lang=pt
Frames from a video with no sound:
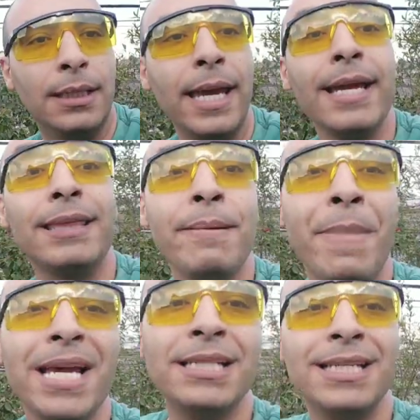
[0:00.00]
Quem que tem
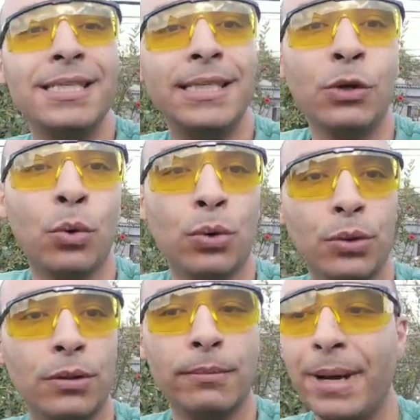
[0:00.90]
mais de cinco?
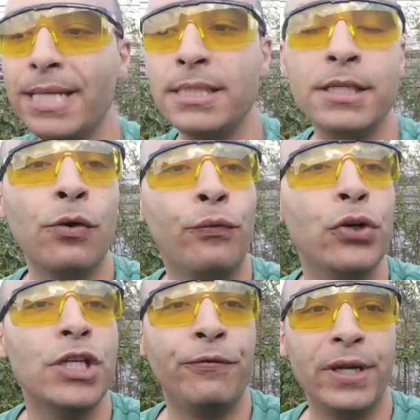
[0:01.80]
Mais de cinco
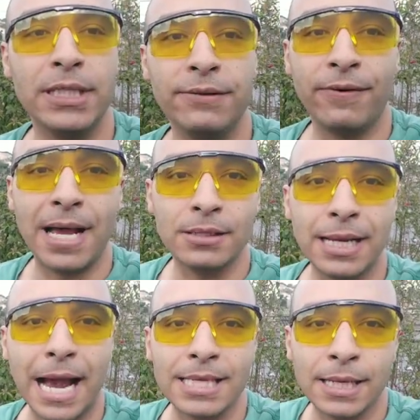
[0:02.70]
frutíferas em vaso
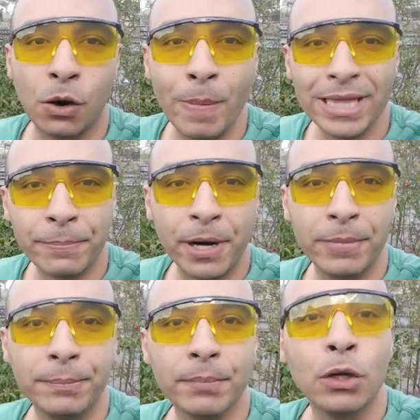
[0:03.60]
em casa aí? Comenta pra
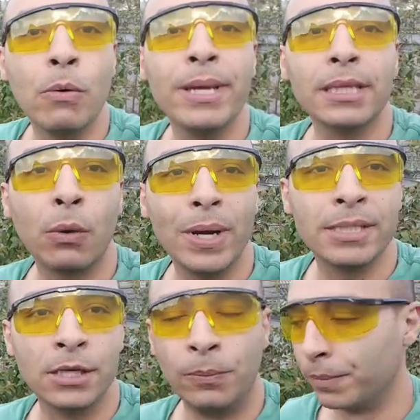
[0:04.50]
mim. E comenta
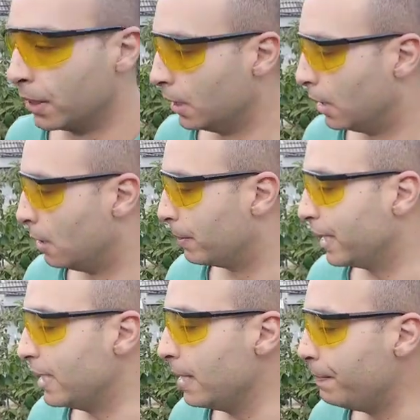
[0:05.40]
quais são,
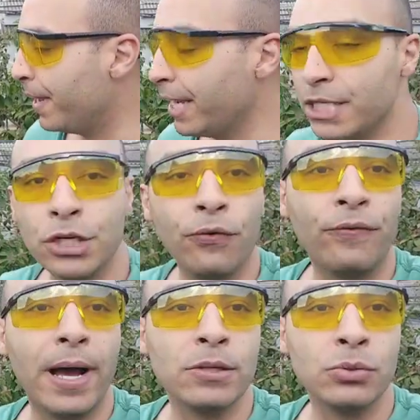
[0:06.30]
porque de repente eu
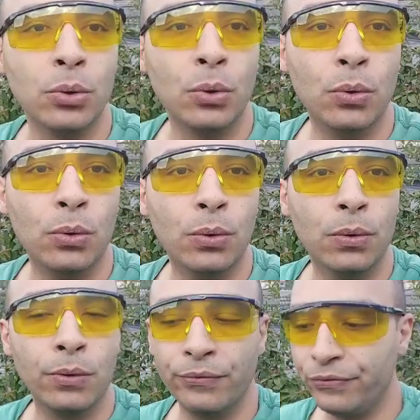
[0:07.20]
faço
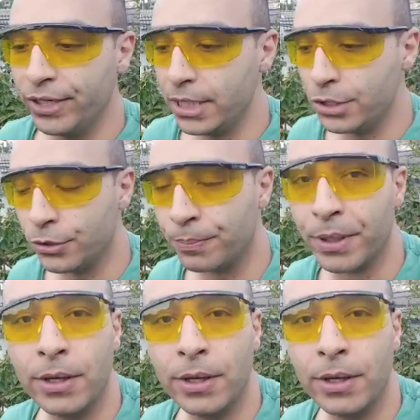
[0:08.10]
um, um vídeo